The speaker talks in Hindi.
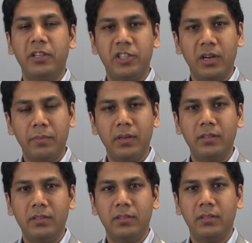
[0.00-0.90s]
मैं जर्मन
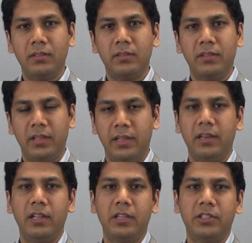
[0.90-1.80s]

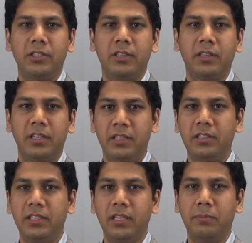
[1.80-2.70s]
इंग्लिश
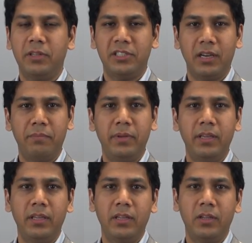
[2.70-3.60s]
हिंदी
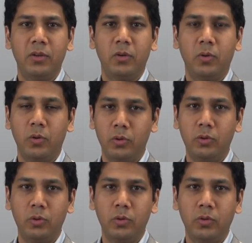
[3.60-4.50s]
पंजाबी
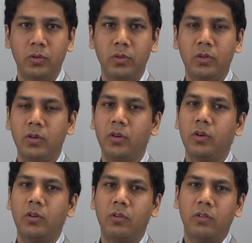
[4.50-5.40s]
उर्दू
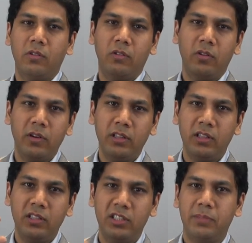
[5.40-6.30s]
और
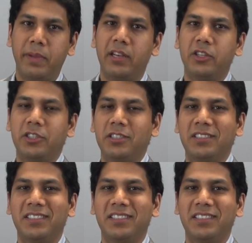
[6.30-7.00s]
इतनी सी स्पेनिश